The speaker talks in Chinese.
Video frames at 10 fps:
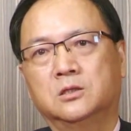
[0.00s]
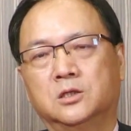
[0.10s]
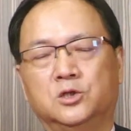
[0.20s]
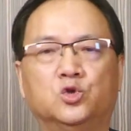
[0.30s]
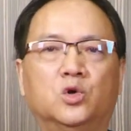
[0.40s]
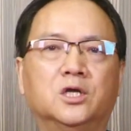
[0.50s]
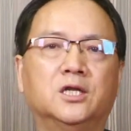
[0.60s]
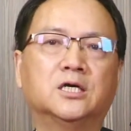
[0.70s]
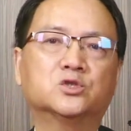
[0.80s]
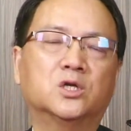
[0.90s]
很多人
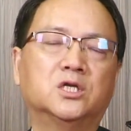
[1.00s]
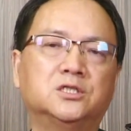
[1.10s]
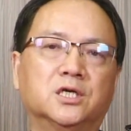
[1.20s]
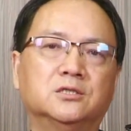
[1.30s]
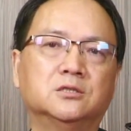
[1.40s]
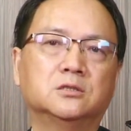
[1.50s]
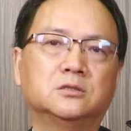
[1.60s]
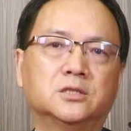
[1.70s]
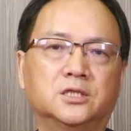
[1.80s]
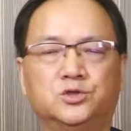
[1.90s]
啊赚了钱。
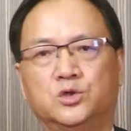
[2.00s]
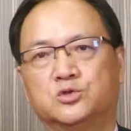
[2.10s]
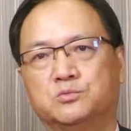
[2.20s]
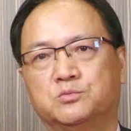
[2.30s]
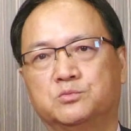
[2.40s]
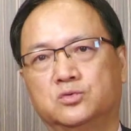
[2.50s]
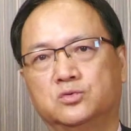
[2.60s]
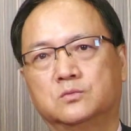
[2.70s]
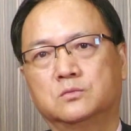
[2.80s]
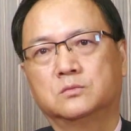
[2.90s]
但却存不住。
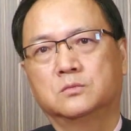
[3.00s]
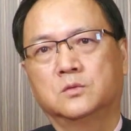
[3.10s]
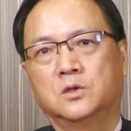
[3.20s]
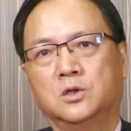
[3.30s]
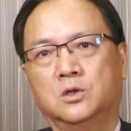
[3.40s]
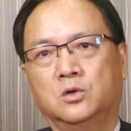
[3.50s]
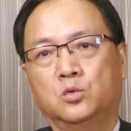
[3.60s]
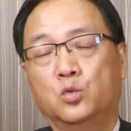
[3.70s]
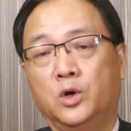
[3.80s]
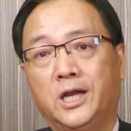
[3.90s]

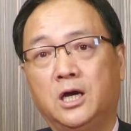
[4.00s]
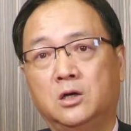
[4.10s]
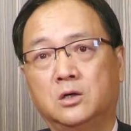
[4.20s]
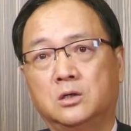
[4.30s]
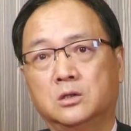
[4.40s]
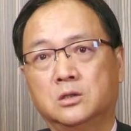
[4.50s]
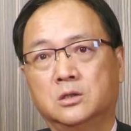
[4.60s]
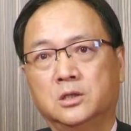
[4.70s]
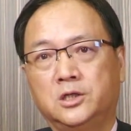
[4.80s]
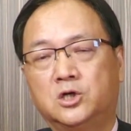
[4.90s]
有个人吼，
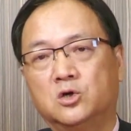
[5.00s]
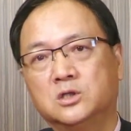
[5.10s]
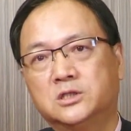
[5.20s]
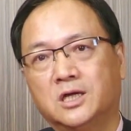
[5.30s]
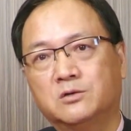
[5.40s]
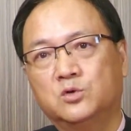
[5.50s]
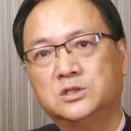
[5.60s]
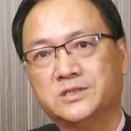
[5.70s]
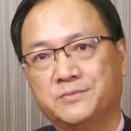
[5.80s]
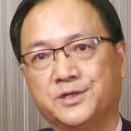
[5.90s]
伊讲伊趁过
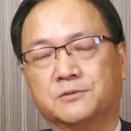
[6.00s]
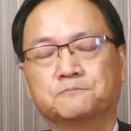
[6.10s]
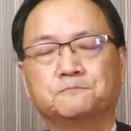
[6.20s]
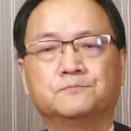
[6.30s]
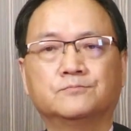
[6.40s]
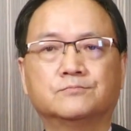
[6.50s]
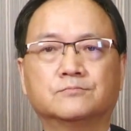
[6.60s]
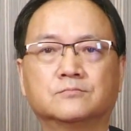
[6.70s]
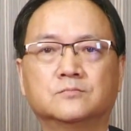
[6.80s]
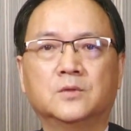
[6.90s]
十亿，
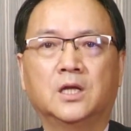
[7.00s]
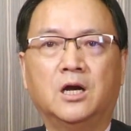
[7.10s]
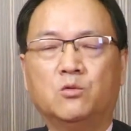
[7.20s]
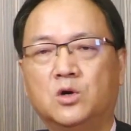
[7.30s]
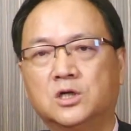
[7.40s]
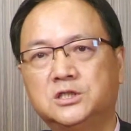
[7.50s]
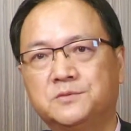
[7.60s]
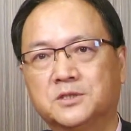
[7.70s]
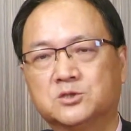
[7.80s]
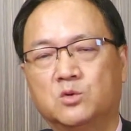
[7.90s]
啊，我讲你即
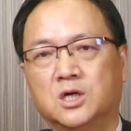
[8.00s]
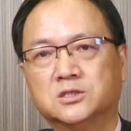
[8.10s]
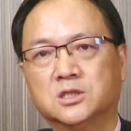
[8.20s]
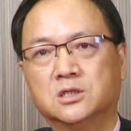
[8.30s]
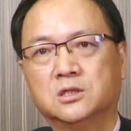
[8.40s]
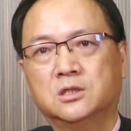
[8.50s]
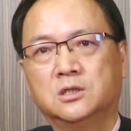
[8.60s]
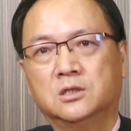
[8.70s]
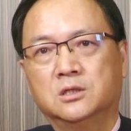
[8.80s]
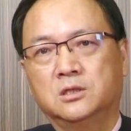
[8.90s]
摆存偌济，
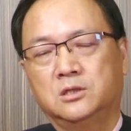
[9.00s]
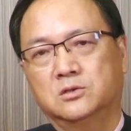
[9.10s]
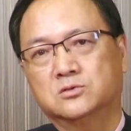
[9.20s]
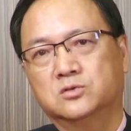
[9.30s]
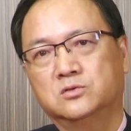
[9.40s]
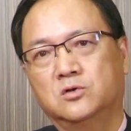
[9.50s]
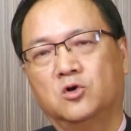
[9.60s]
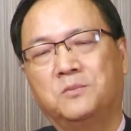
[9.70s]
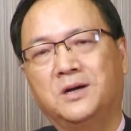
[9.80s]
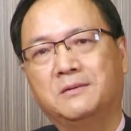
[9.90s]
伊讲存
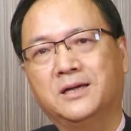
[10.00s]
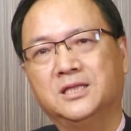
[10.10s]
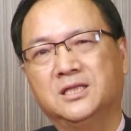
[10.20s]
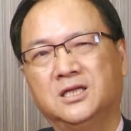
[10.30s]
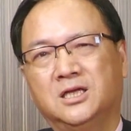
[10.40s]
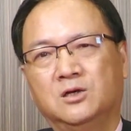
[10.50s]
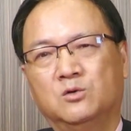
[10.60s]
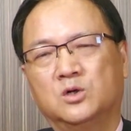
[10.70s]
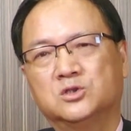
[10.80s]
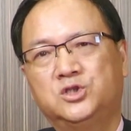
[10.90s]
五百万，
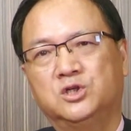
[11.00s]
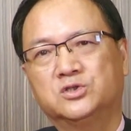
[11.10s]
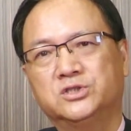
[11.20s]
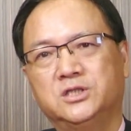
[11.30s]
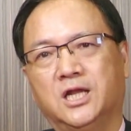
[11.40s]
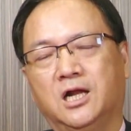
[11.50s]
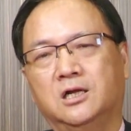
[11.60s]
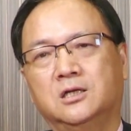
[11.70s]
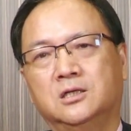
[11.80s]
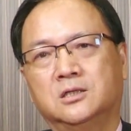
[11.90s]
我讲笑死人，
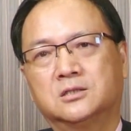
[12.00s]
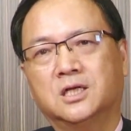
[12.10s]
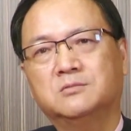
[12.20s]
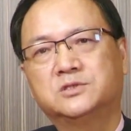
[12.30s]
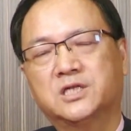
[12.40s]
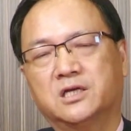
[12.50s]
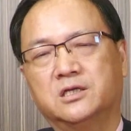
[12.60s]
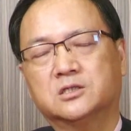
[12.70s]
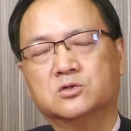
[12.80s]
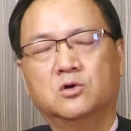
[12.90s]
趁十
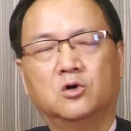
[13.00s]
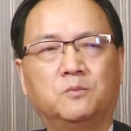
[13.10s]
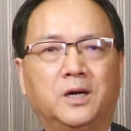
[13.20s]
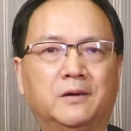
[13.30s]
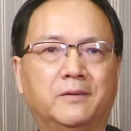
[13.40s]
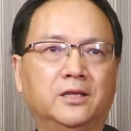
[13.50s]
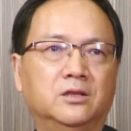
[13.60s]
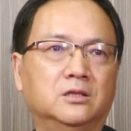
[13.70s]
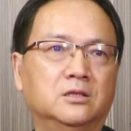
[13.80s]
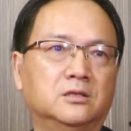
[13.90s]
亿存五百万，
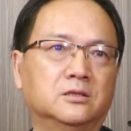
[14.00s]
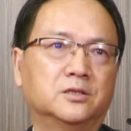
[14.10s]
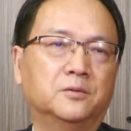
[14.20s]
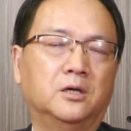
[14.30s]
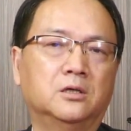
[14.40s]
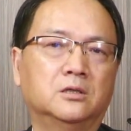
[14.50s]
对不？